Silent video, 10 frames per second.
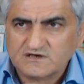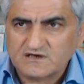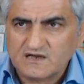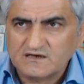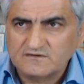
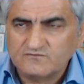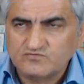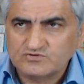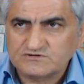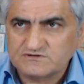Kralın
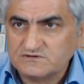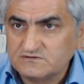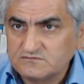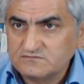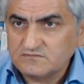Wurzel.
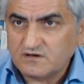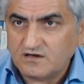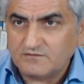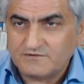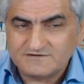
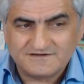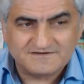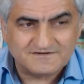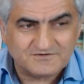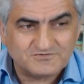
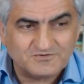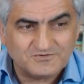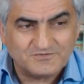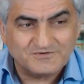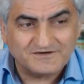Almancası da çok
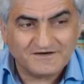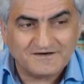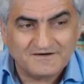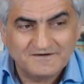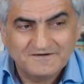komik
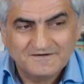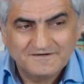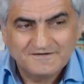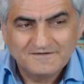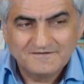yani.
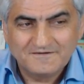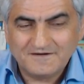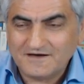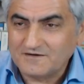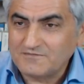
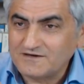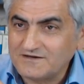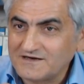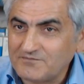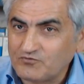
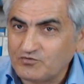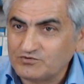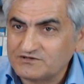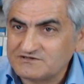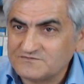Almanlar hep
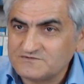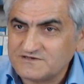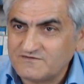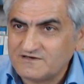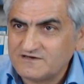komik isim
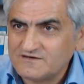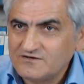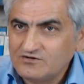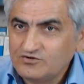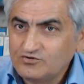severler.
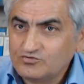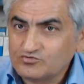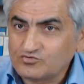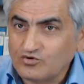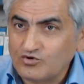
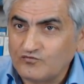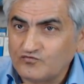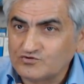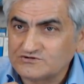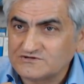
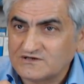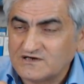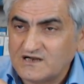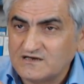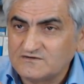Teufels
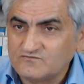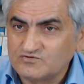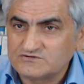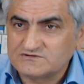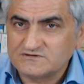Kralın
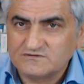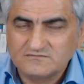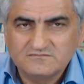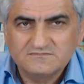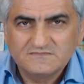Wurzel.
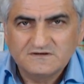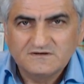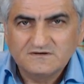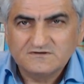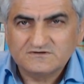
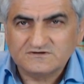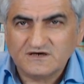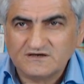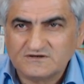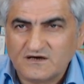
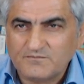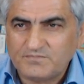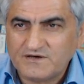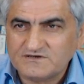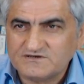Şeytan
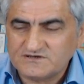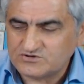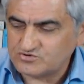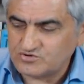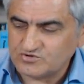
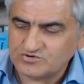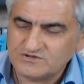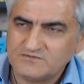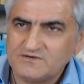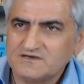pençesi kökü
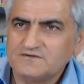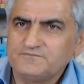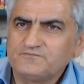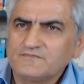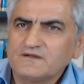demek.
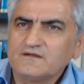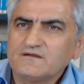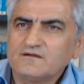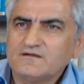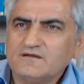
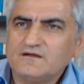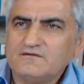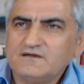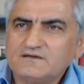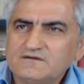
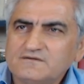Evet.